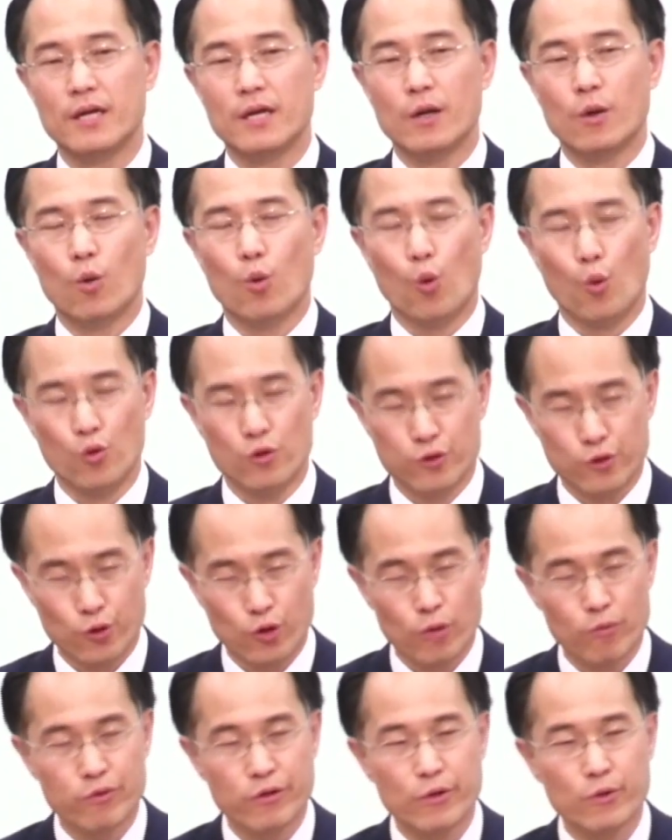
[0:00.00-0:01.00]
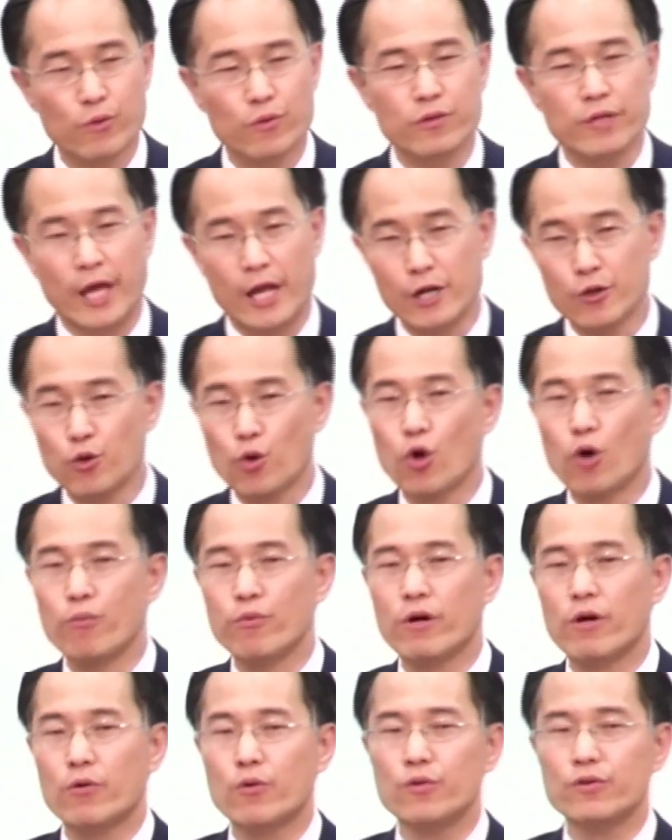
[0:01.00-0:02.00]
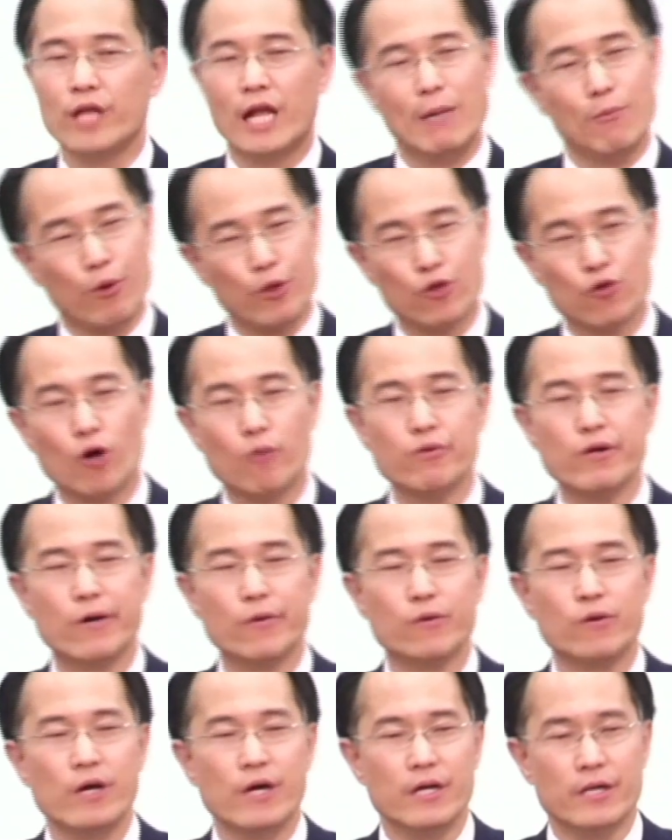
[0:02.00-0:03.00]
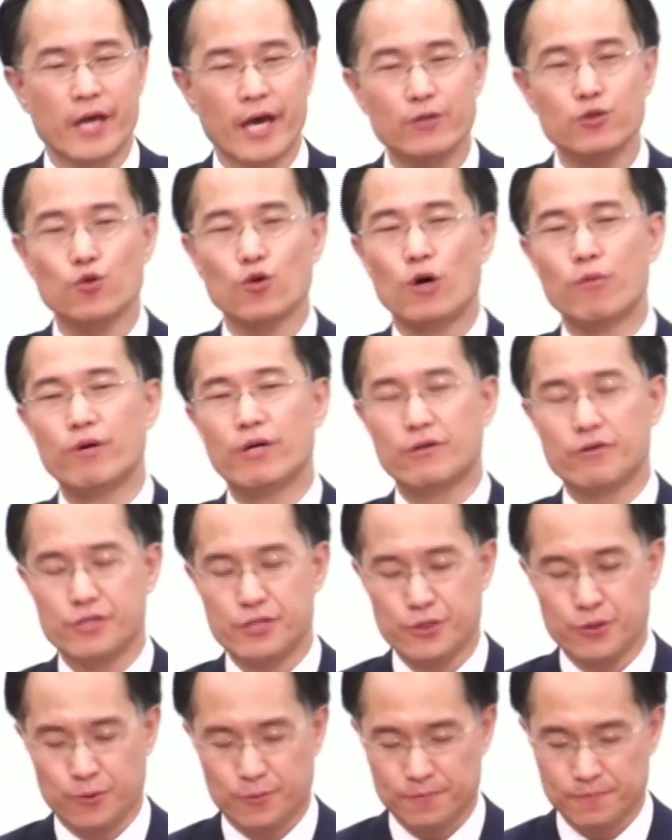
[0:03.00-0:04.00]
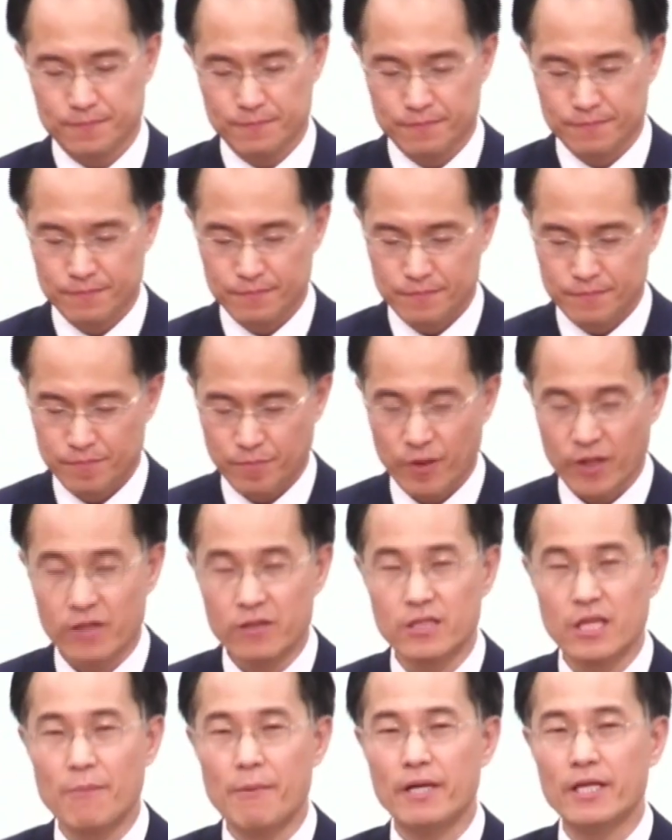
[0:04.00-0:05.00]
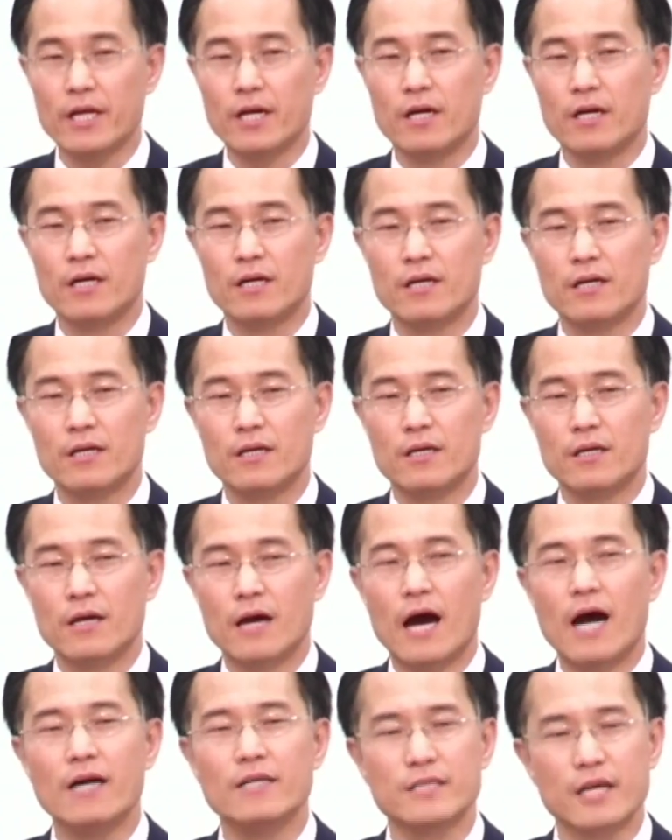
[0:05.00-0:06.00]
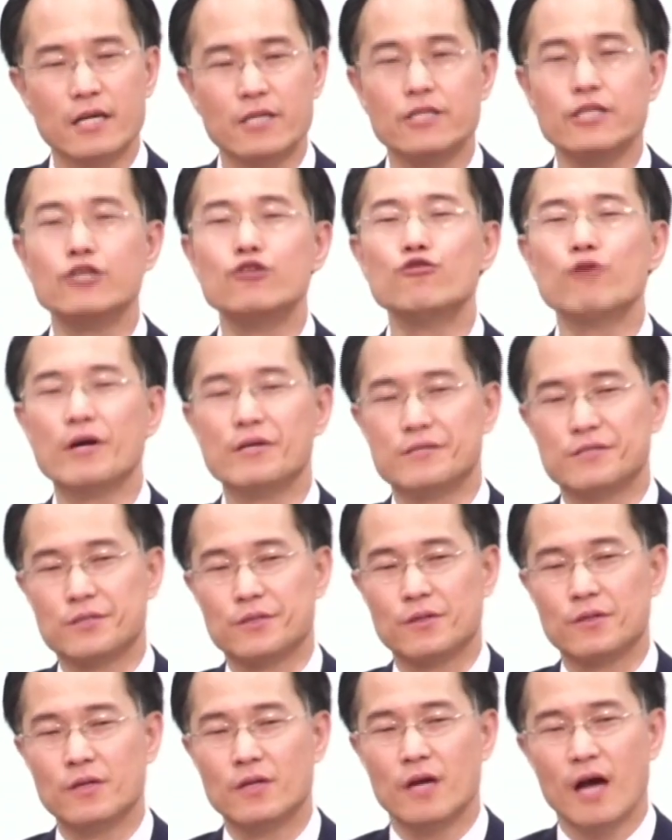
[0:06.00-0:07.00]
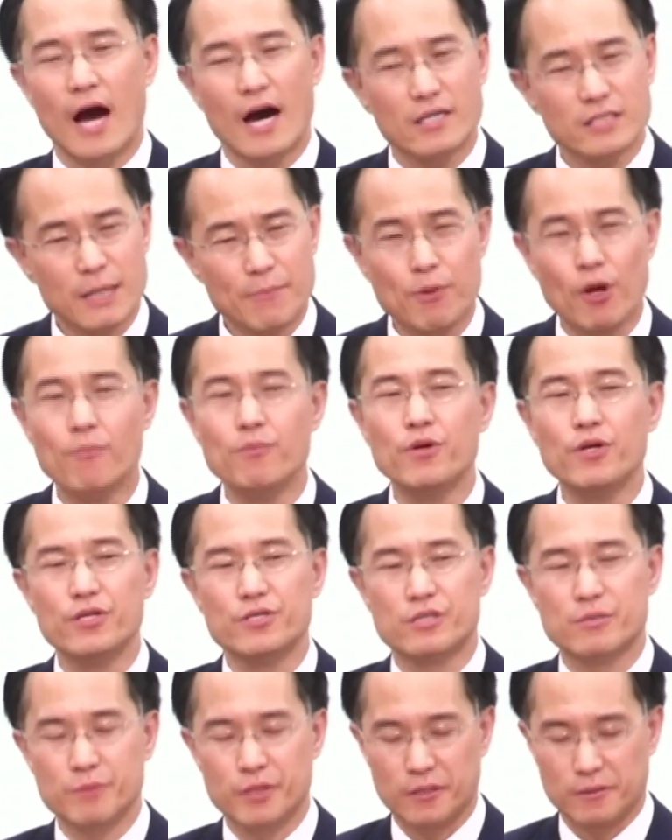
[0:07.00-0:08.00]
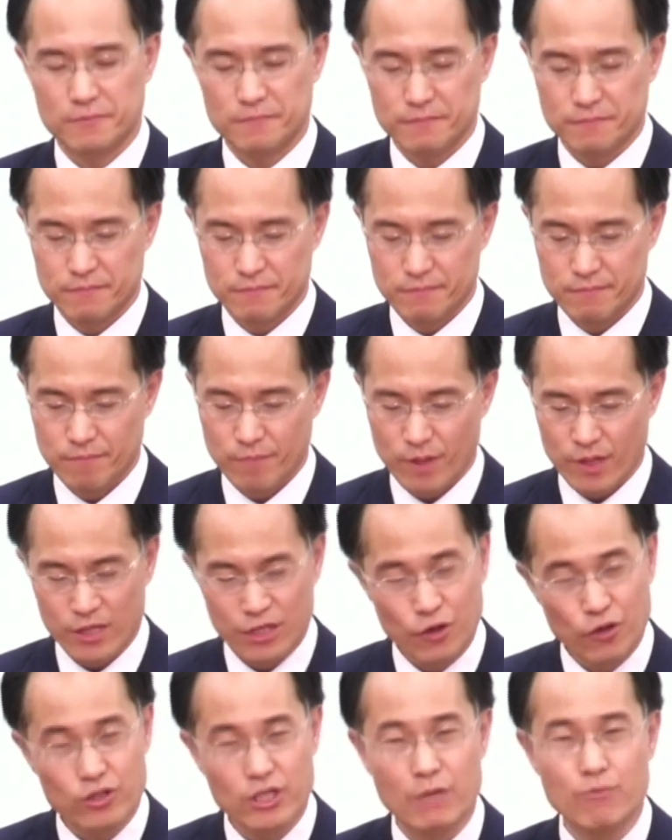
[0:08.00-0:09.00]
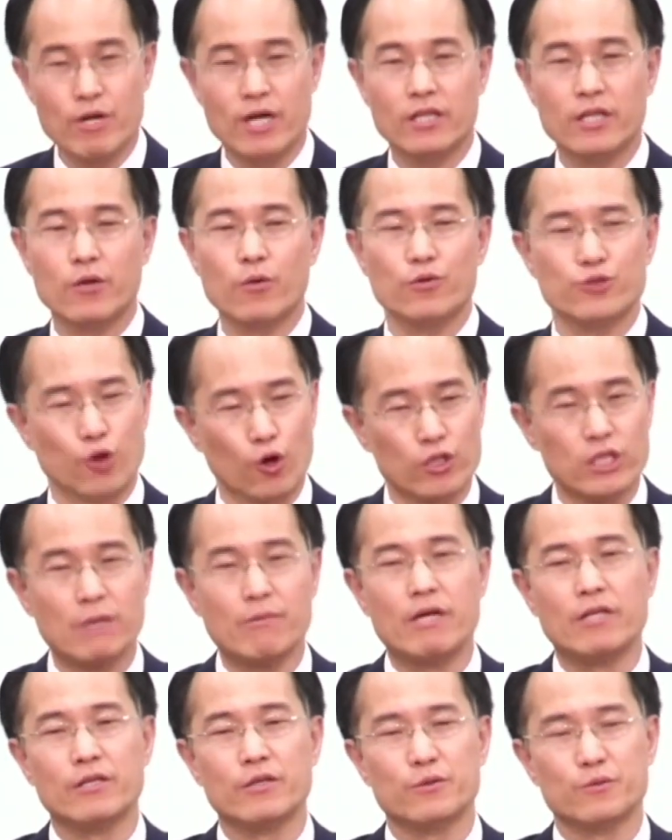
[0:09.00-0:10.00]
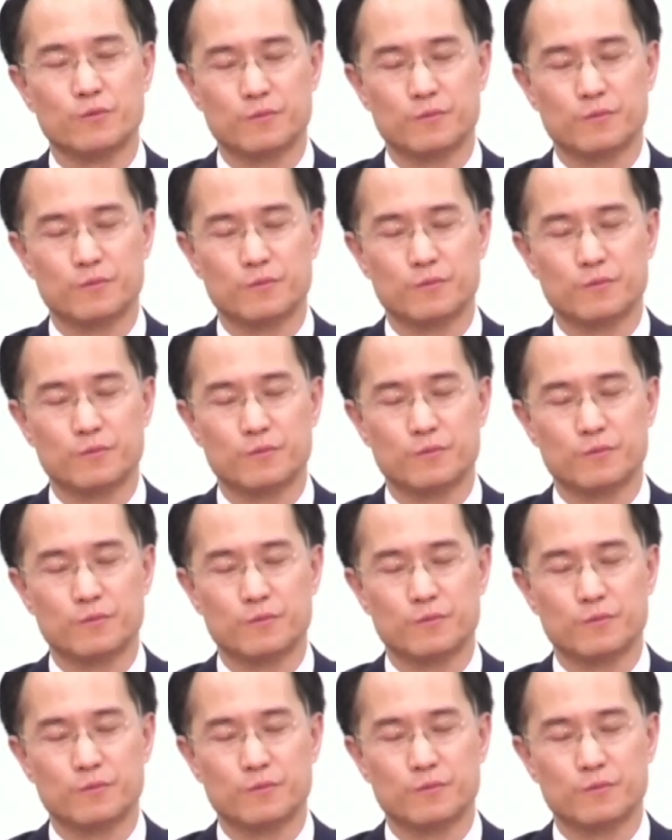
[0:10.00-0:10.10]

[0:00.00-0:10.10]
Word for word: 오늘도 거부하고 내일도 거부하고 내일 모레도 거부하고 계속 거부하는 것이죠. 그때마다 항상 이유가 있어요. 항상 변명이 있습니다. 이것 때문에 안 되고 저것 때문에 안 되고.